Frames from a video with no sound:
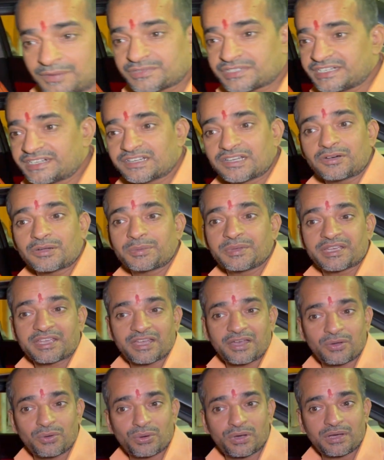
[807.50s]
अब सीट कवर में
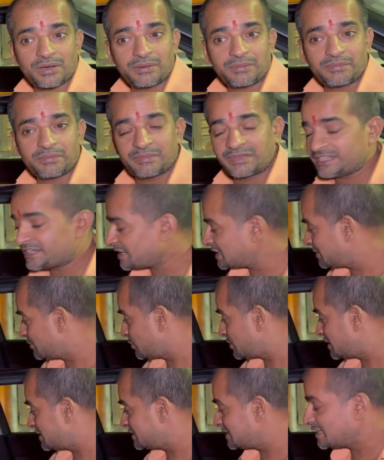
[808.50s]
क्या हुआ भैया ने
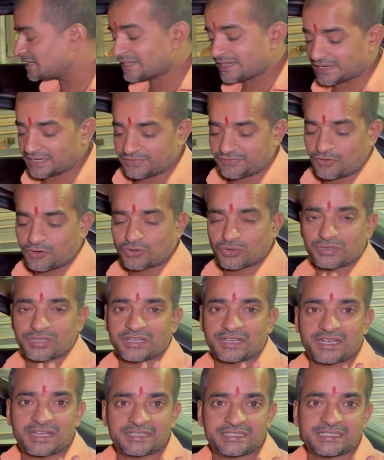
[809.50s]
बोला जी लड़के ने फोटो हाँ।
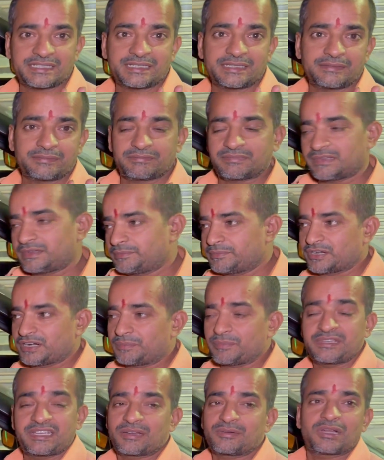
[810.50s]
दिखाया जी
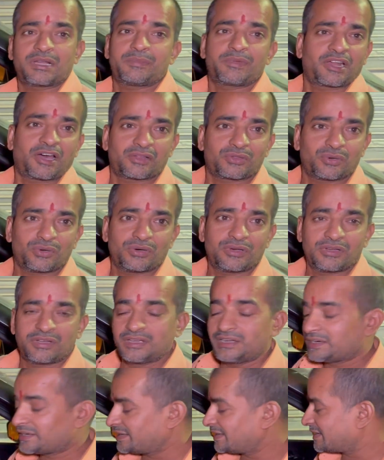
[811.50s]
भैया ने बोला बना दो
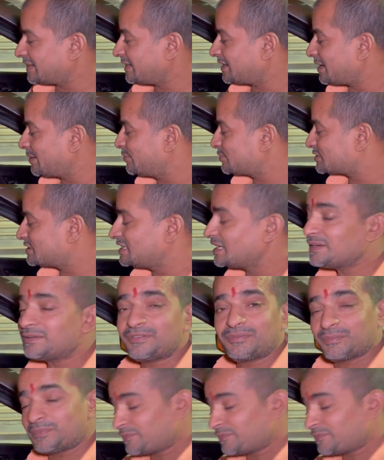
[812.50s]
ठीक है अब उसने